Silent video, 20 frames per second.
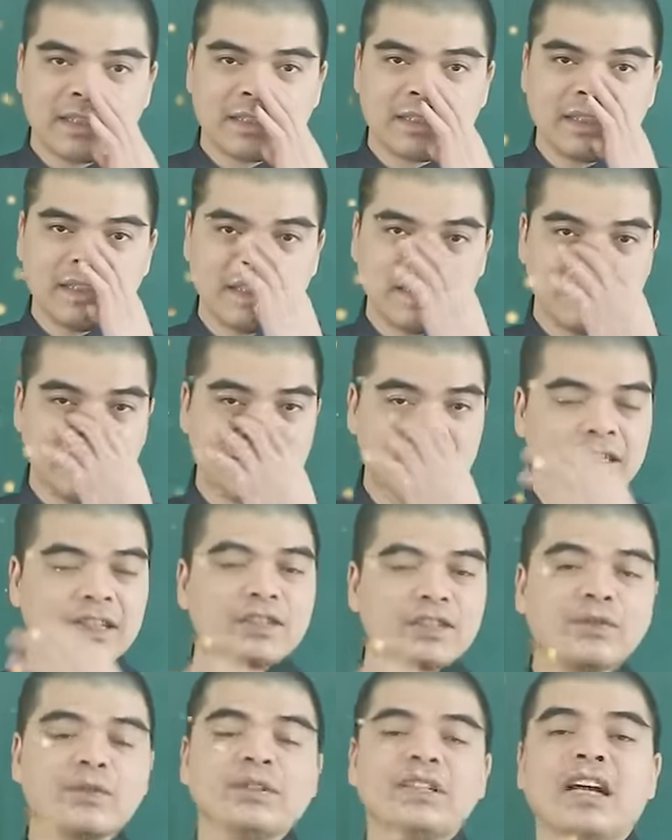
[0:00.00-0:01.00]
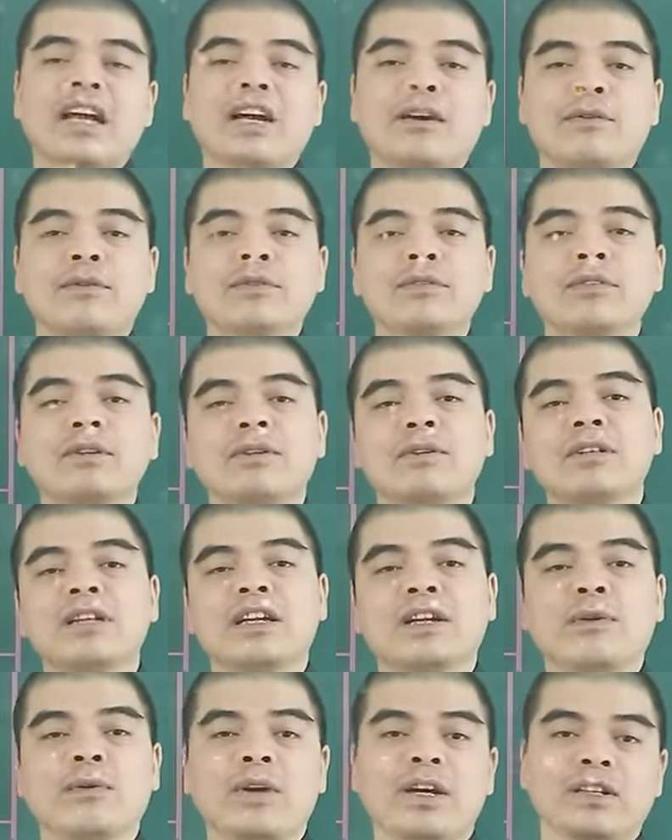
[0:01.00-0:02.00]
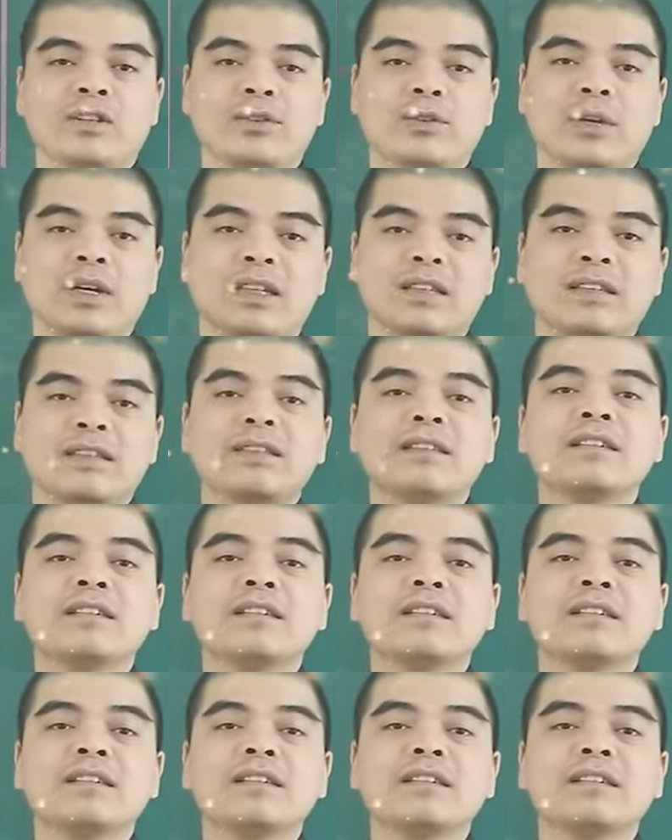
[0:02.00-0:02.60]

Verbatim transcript: thì những người chủ nhà cũng có thể là hoàn toàn